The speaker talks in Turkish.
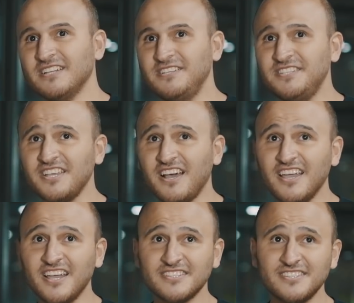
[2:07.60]
Lise
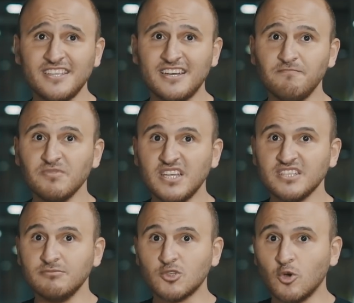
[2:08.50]
hayatı da
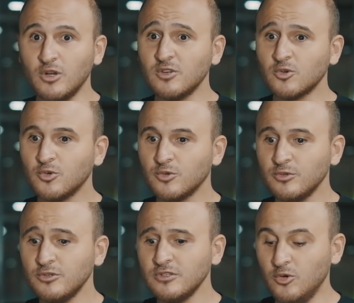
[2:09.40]
şimdi Körler
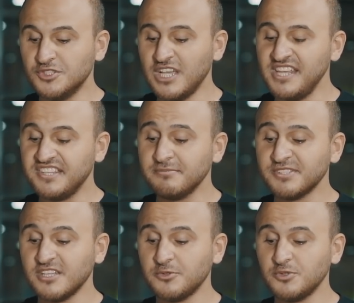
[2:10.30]
Okulu özel eğitim
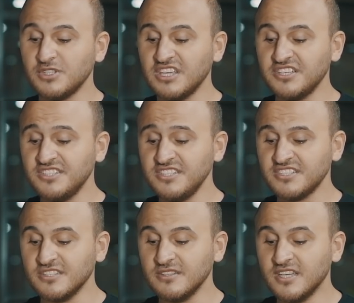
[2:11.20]
statüsünde geçtiği
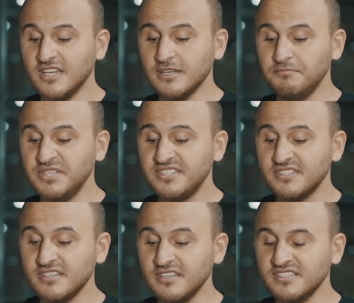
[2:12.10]
için biz
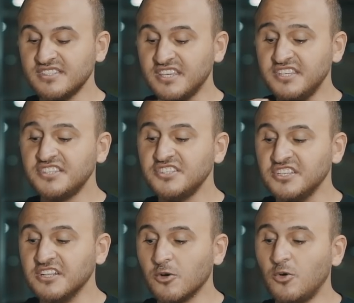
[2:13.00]
8
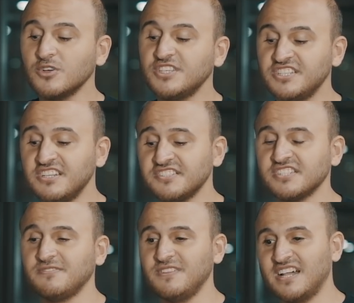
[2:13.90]
kişilik, 10 kişilik
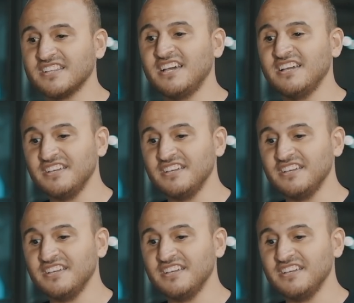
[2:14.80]
sınıflarda